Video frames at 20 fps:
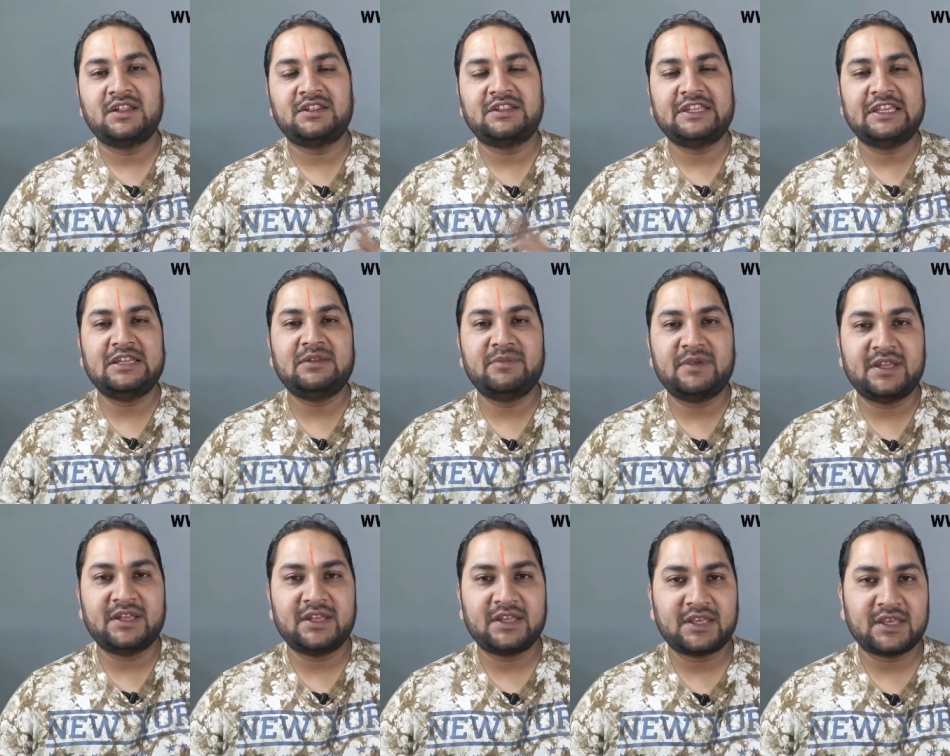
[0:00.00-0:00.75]
तीन
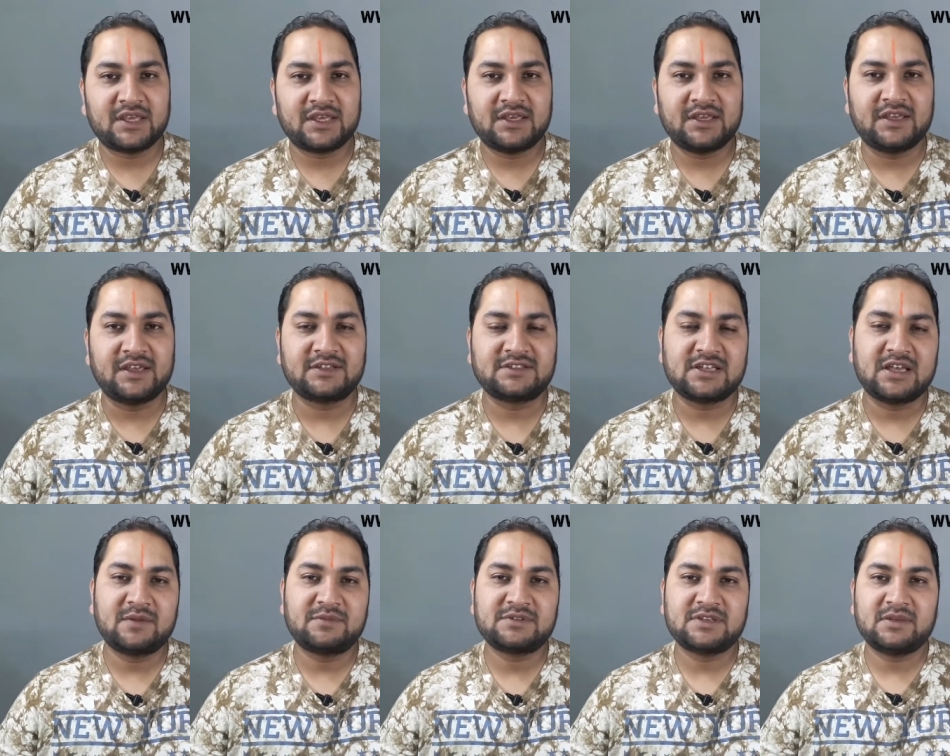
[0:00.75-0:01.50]
महीने के
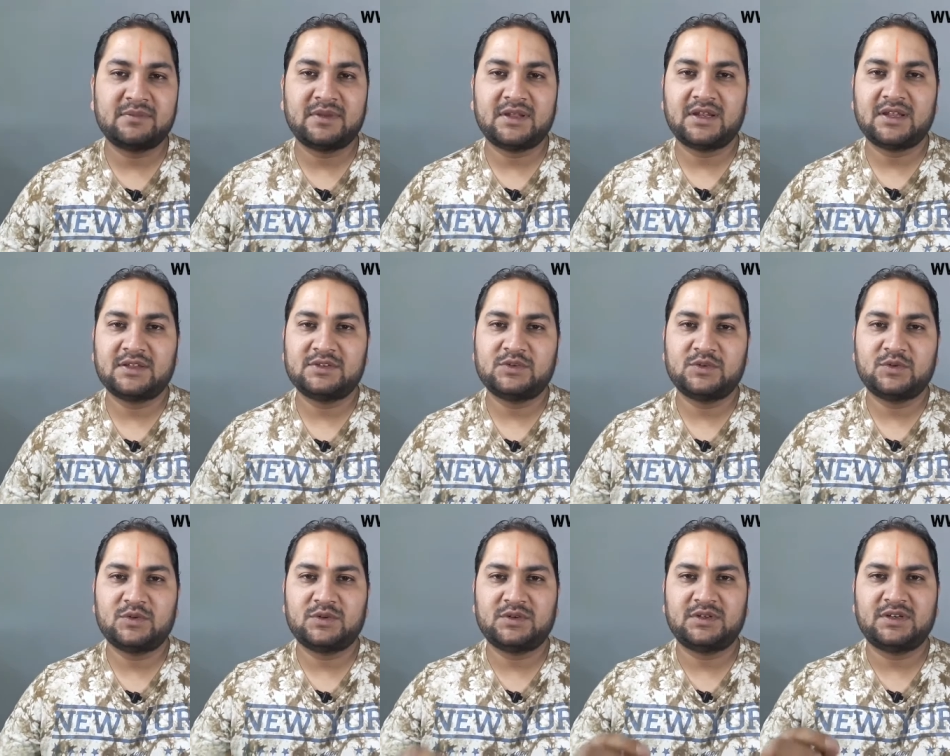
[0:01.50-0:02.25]
हिसाब से मेरा जो
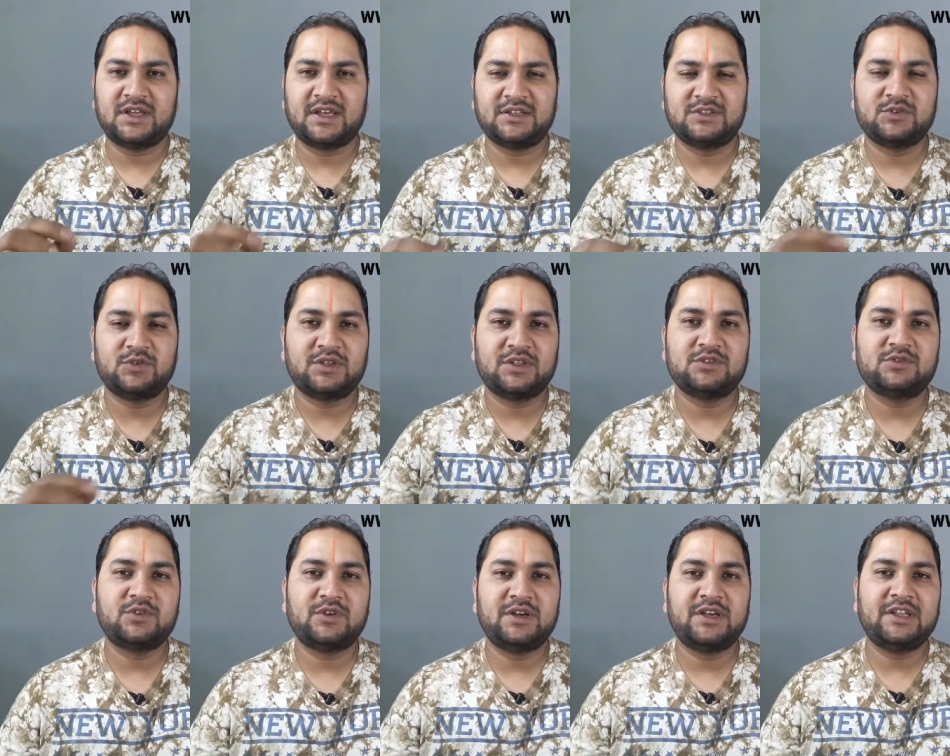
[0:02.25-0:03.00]
ढाई सौ
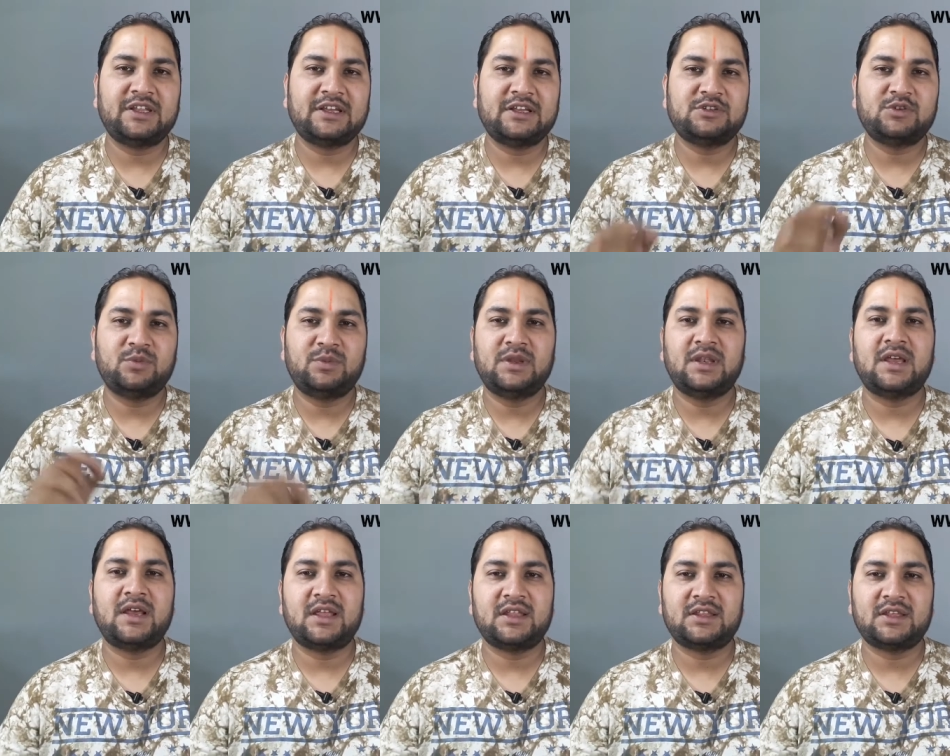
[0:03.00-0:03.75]
तीन सौ रीडिंग का जो
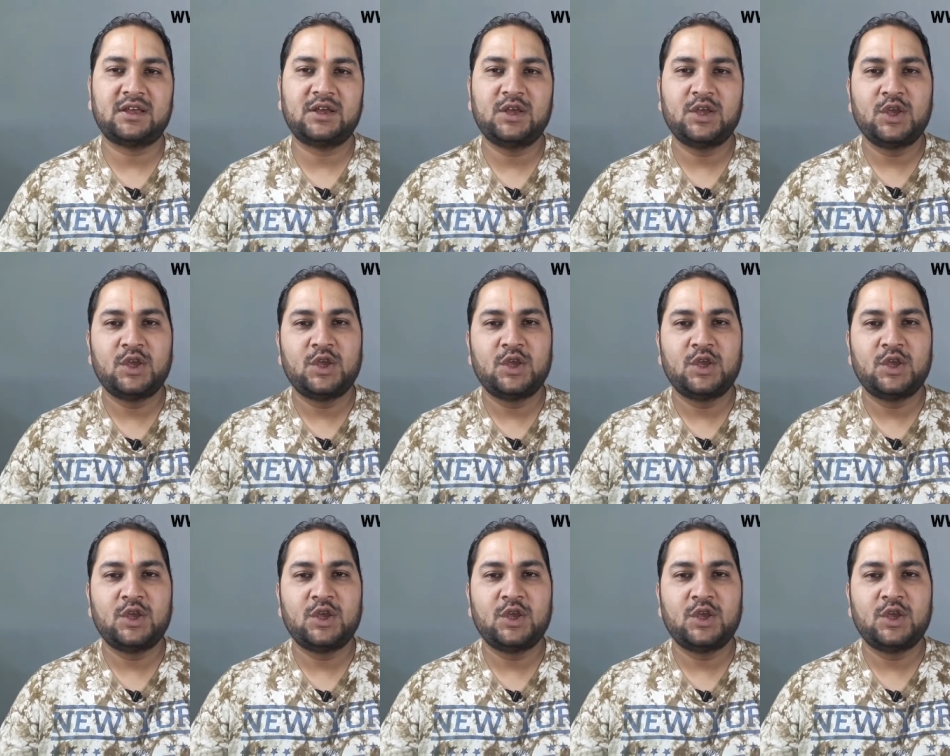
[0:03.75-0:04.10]
बिल आया था